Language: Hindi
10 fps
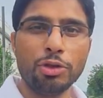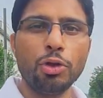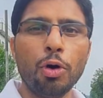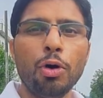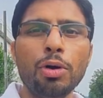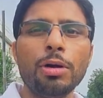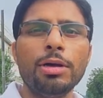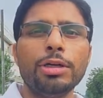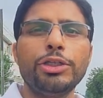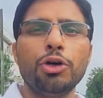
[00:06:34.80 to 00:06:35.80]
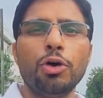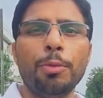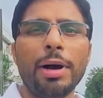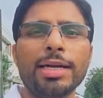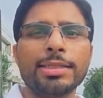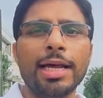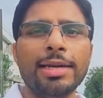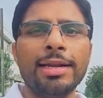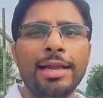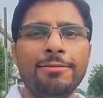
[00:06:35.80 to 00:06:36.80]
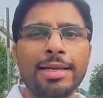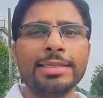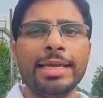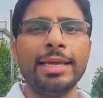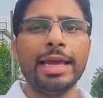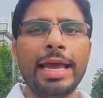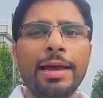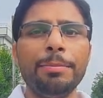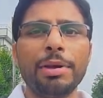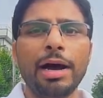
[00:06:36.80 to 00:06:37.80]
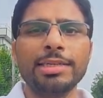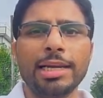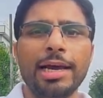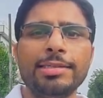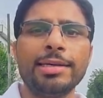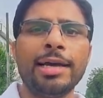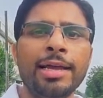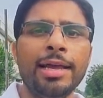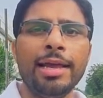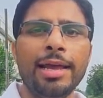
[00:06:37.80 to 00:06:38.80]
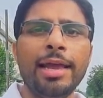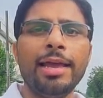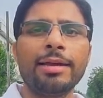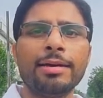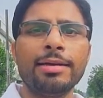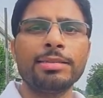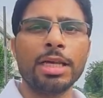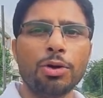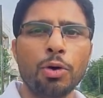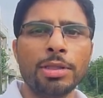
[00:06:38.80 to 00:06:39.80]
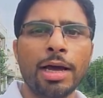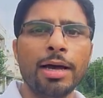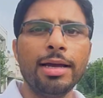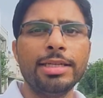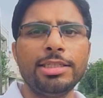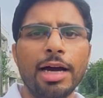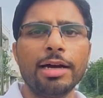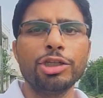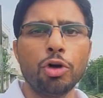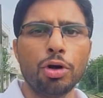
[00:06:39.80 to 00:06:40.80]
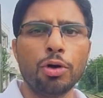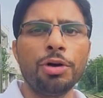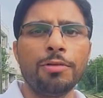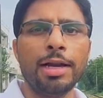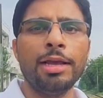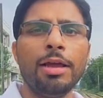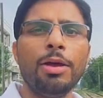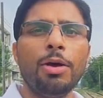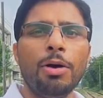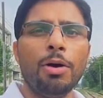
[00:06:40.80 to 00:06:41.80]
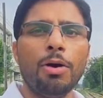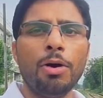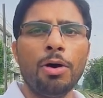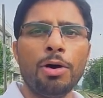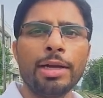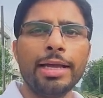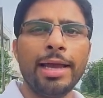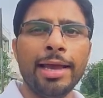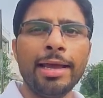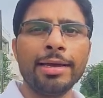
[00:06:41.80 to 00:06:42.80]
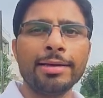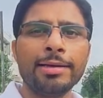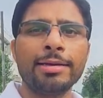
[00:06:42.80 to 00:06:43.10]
दो जो पाकिस्तान रेलवेज़ की अहम ब्रांच लाइंस हैं एक सरगोदा जंग शोरकोट वाली और एक